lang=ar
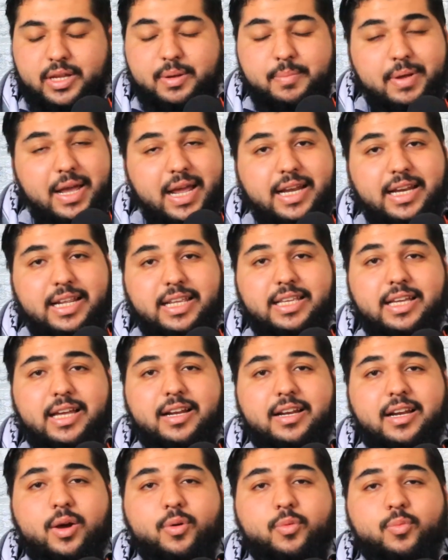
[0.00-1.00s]

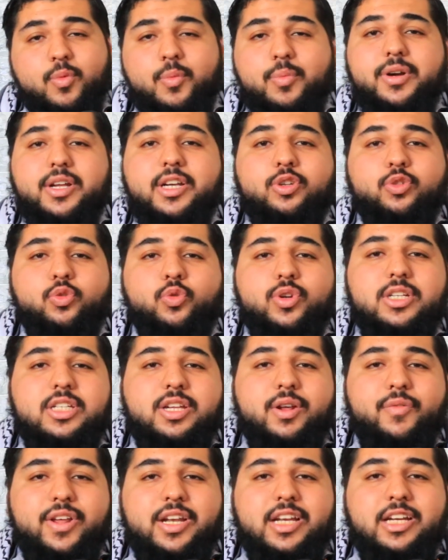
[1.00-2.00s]
ماليا او ممكن تكون
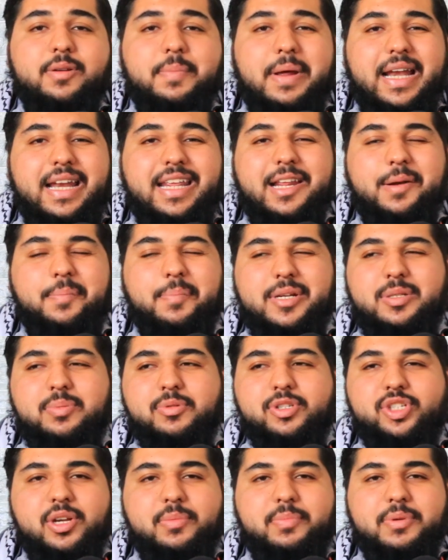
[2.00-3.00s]
استفادت ماليا بس
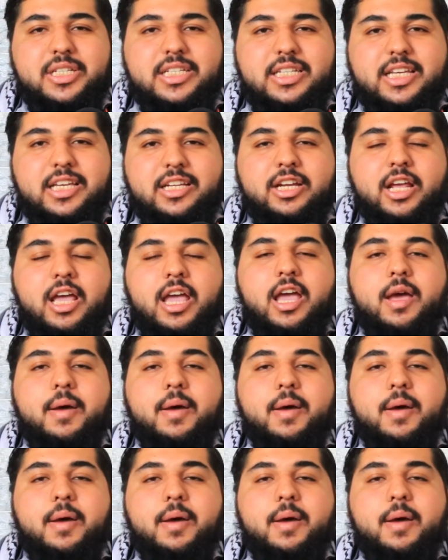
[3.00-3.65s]
بشيء بسيط